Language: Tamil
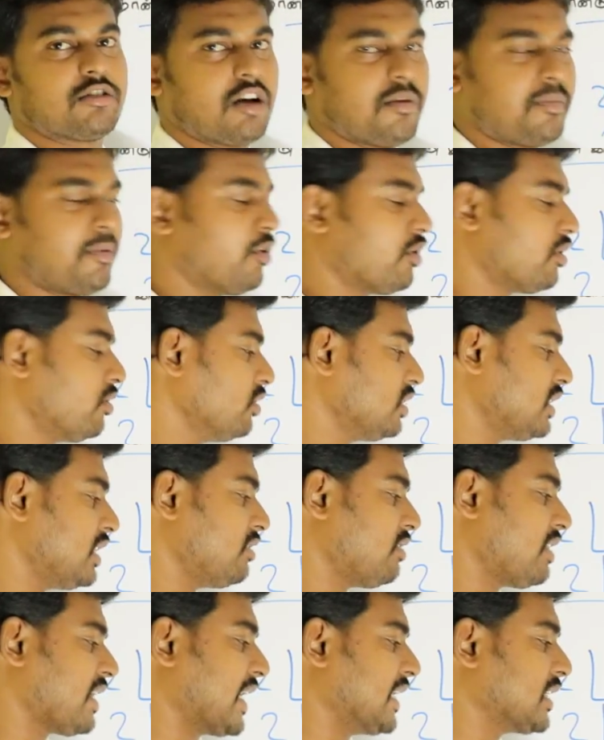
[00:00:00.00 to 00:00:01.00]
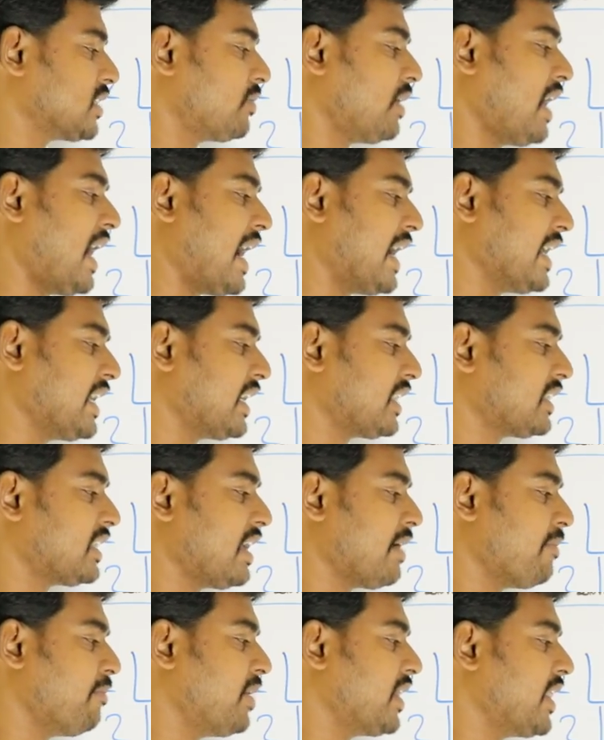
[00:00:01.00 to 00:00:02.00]
ஸோ அப்போ ஒரு நூற்றி இருபதை கழிச்சோம்னா ஆயிரத்தி
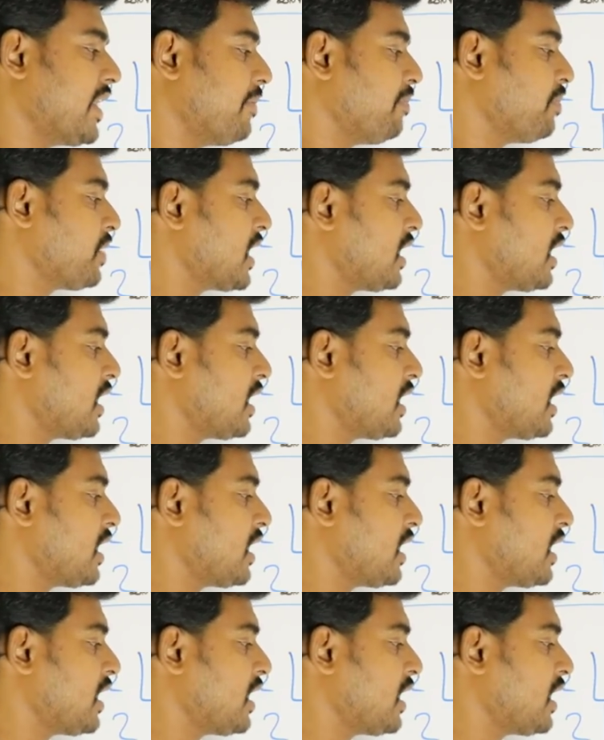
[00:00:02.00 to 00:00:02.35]
எண்பது